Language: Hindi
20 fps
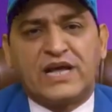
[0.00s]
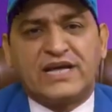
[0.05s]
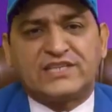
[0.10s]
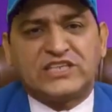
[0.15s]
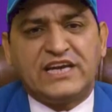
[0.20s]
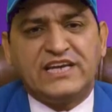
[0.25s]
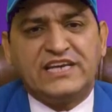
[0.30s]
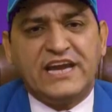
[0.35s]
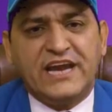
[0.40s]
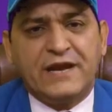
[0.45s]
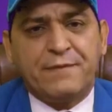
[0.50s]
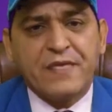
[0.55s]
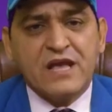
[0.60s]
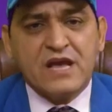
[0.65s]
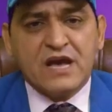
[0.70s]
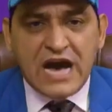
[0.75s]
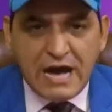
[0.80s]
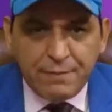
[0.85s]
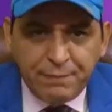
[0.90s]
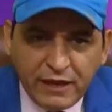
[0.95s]
होना चाहिए
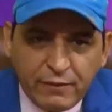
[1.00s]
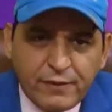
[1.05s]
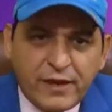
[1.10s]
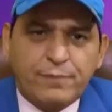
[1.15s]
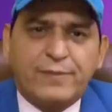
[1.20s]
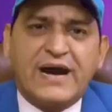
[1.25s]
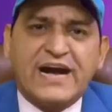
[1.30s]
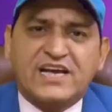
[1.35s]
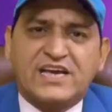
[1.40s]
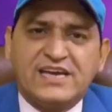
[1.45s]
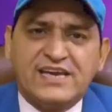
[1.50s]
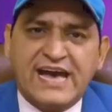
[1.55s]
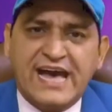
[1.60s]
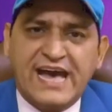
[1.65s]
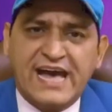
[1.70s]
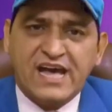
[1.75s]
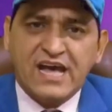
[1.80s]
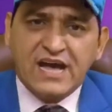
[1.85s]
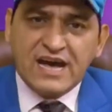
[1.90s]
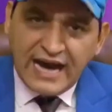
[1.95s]
अभी भी बाकी
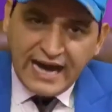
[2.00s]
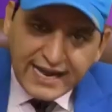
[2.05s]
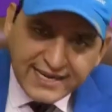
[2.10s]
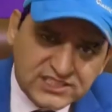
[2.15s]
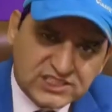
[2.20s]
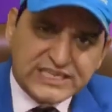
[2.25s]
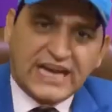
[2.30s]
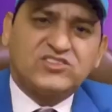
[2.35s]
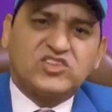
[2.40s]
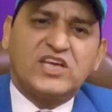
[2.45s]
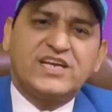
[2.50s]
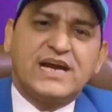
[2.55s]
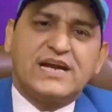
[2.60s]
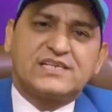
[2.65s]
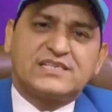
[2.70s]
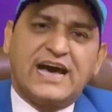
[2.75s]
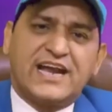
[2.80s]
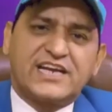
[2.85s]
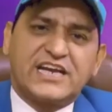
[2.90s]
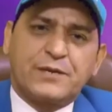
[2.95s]
है हर साथी का
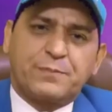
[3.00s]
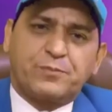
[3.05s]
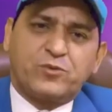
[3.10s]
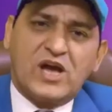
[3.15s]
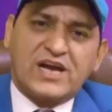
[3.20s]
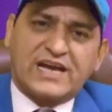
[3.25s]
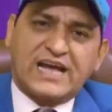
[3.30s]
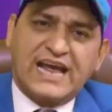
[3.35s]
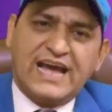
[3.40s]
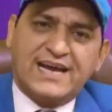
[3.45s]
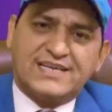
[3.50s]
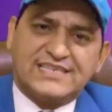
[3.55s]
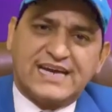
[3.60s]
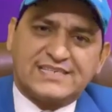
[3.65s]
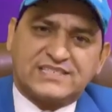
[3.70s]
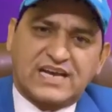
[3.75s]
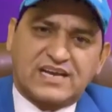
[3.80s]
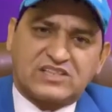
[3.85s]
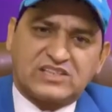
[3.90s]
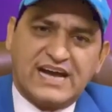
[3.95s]
टारगेट पूरा कराया
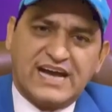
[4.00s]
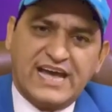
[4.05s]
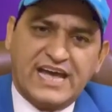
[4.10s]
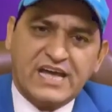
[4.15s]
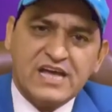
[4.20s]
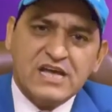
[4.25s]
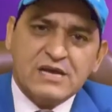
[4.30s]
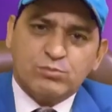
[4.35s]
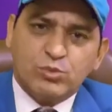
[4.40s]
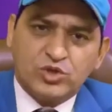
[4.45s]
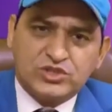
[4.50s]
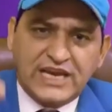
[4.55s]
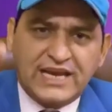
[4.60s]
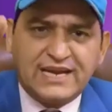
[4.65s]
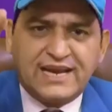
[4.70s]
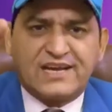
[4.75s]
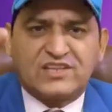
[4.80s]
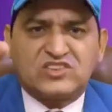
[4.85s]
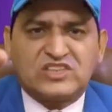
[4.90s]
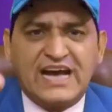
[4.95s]
जा सकता है मुझे
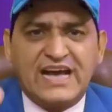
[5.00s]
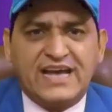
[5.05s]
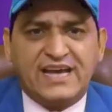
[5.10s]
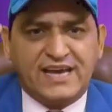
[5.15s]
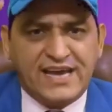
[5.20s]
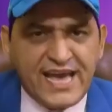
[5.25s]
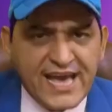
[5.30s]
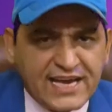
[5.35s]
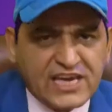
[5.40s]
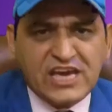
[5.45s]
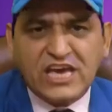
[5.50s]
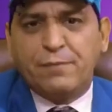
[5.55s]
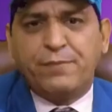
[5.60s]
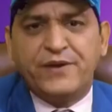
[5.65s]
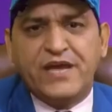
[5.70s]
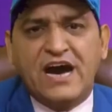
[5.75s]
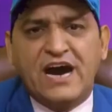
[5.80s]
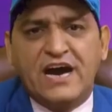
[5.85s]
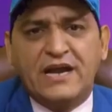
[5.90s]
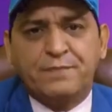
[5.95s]
लगता है एक ही
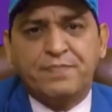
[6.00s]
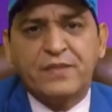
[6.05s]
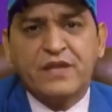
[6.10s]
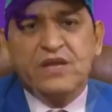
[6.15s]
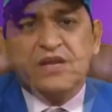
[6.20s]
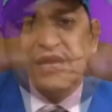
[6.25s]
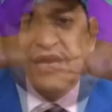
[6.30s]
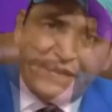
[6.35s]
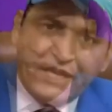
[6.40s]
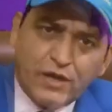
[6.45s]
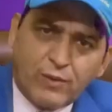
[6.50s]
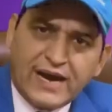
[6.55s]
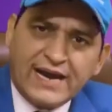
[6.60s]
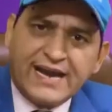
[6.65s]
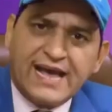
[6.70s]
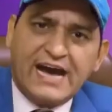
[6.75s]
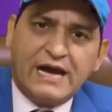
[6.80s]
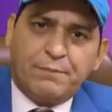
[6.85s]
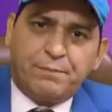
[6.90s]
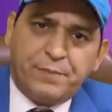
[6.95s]
अभियान
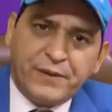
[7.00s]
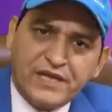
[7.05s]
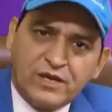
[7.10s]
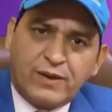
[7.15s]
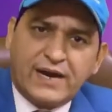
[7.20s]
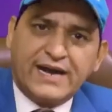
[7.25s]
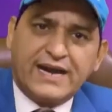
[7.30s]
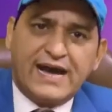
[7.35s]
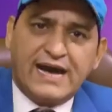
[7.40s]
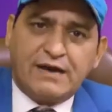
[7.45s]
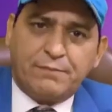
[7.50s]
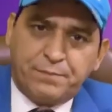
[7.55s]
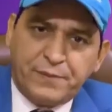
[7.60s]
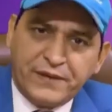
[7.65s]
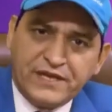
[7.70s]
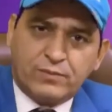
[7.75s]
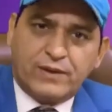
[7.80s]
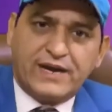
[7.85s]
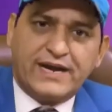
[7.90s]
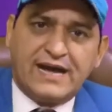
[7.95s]
भीलवाड़ा भीलवाड़ा
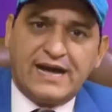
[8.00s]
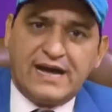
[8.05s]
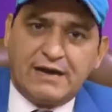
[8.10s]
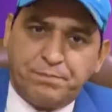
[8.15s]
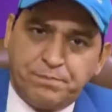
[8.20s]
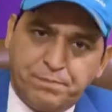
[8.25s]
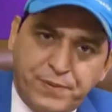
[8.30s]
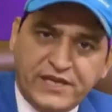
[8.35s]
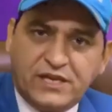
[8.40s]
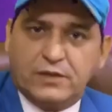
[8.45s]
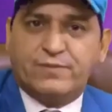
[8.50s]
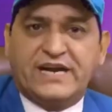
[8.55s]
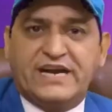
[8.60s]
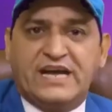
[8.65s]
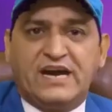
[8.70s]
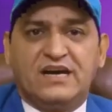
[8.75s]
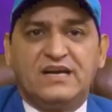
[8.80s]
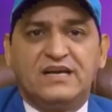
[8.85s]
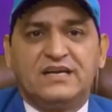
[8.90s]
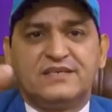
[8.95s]
भीलवाड़ा
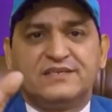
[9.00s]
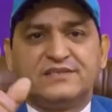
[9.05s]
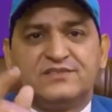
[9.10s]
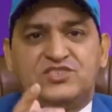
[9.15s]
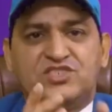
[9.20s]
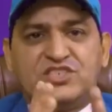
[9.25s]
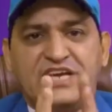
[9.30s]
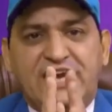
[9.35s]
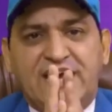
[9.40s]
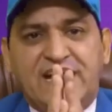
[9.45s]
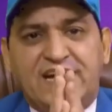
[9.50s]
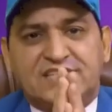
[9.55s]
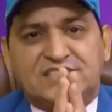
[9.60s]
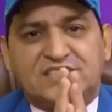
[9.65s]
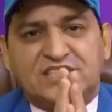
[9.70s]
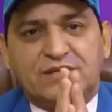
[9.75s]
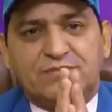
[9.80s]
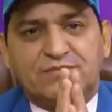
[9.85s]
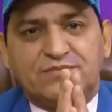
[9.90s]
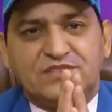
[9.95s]
भीलवाड़ा जय
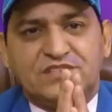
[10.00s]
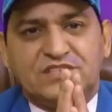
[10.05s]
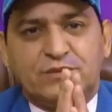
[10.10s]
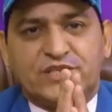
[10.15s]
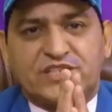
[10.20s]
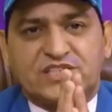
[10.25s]
आरसीएम